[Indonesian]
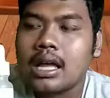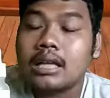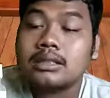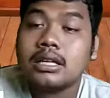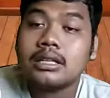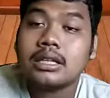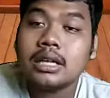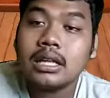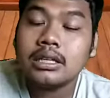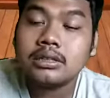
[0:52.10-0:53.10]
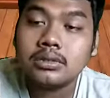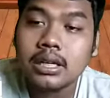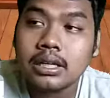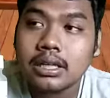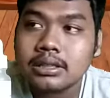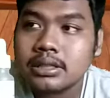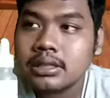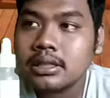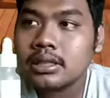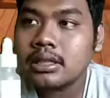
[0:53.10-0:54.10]
asiatica ini juga guys
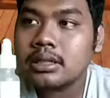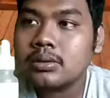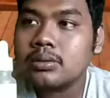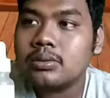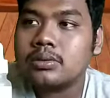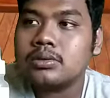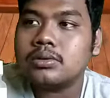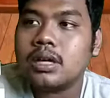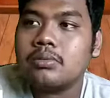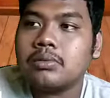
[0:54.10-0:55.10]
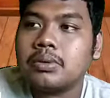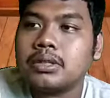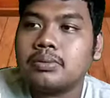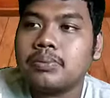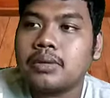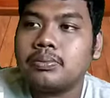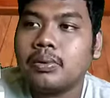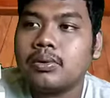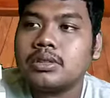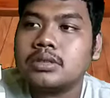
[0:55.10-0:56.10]
itu juga mempercepat
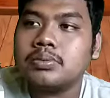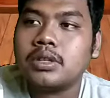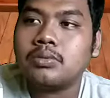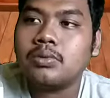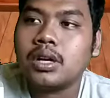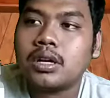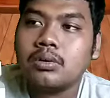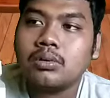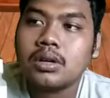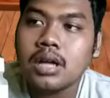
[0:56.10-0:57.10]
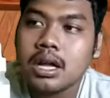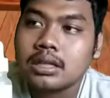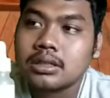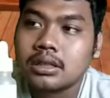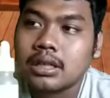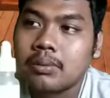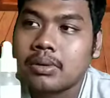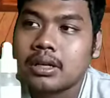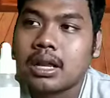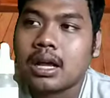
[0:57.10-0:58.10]
proses penyembuhan luka serta
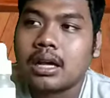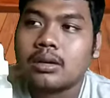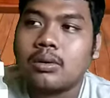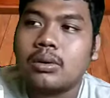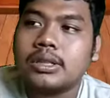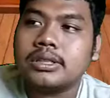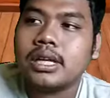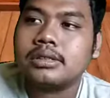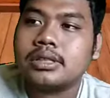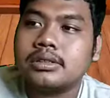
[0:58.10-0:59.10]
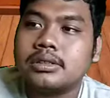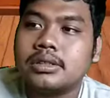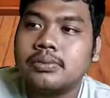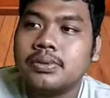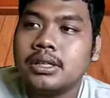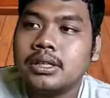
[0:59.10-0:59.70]
menenangkan kulit yang sensitif